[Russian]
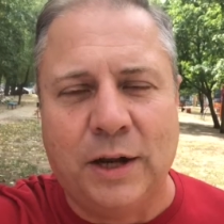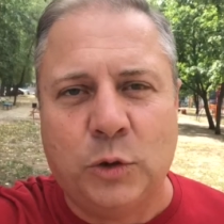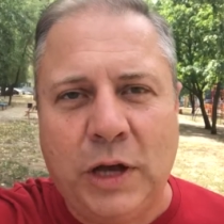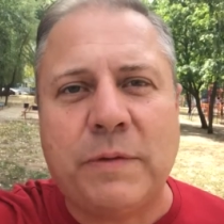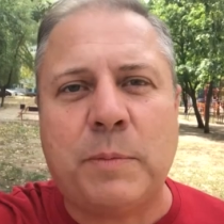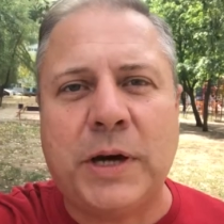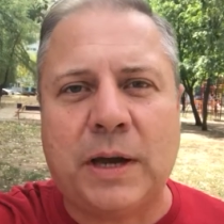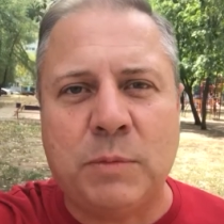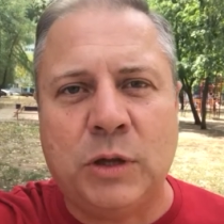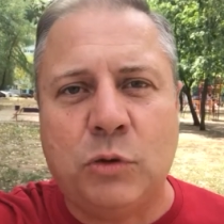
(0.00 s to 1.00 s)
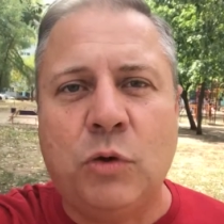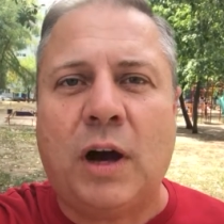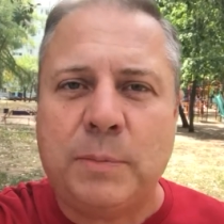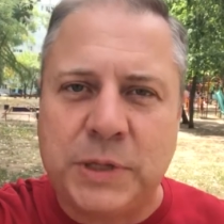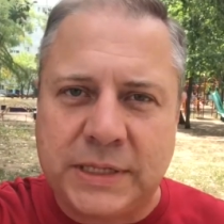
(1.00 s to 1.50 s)
то я вам рекомендую
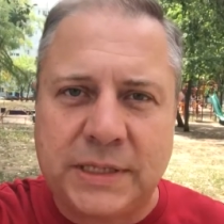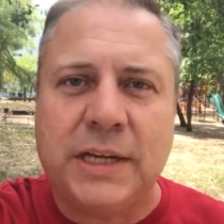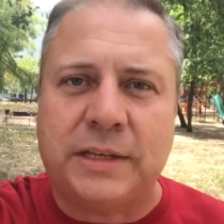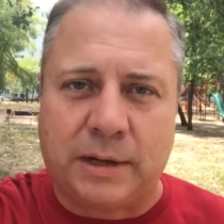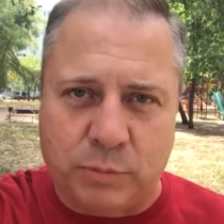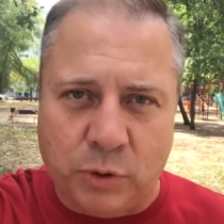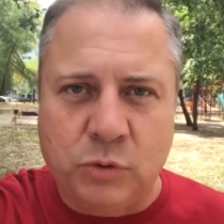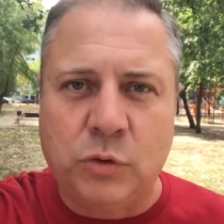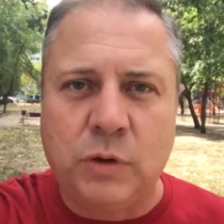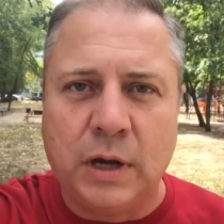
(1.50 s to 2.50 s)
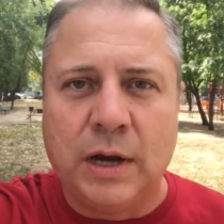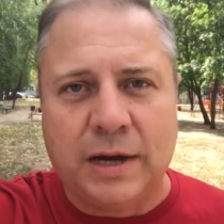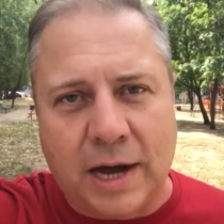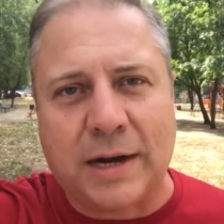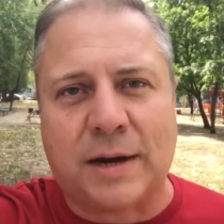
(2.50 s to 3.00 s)
объяснить ребенку,
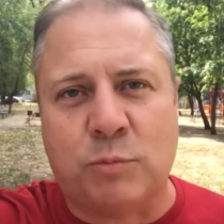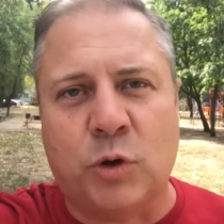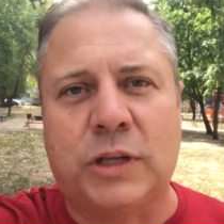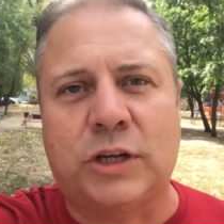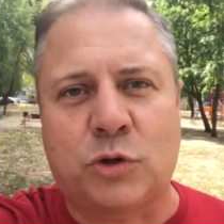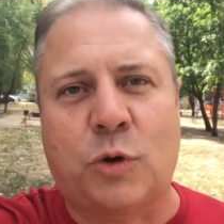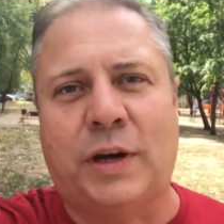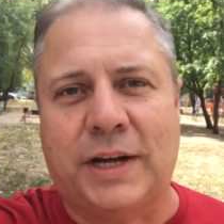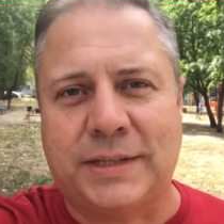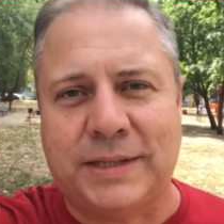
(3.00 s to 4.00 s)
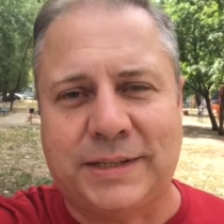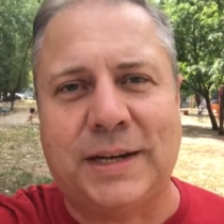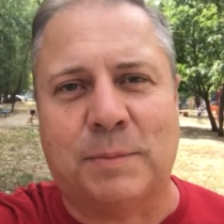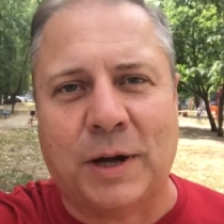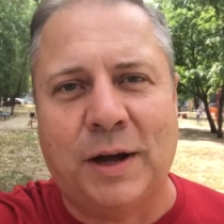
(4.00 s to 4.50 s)
как работает школьная
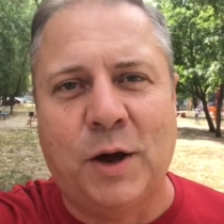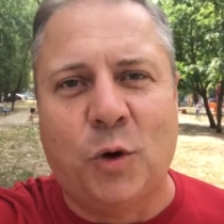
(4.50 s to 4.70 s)
система.